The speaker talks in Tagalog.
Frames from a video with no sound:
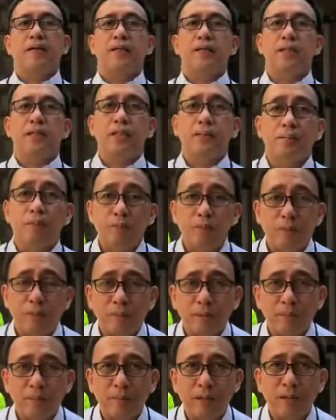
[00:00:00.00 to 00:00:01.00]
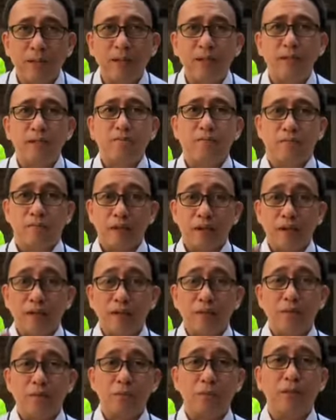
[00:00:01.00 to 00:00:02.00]
Isa pong mapagpalang
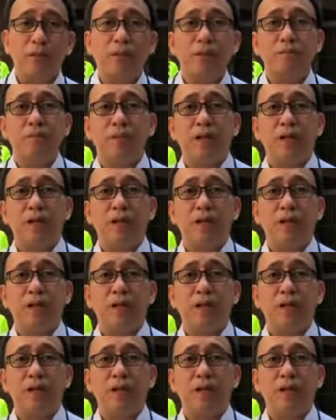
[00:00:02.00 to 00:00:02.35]
Friday morning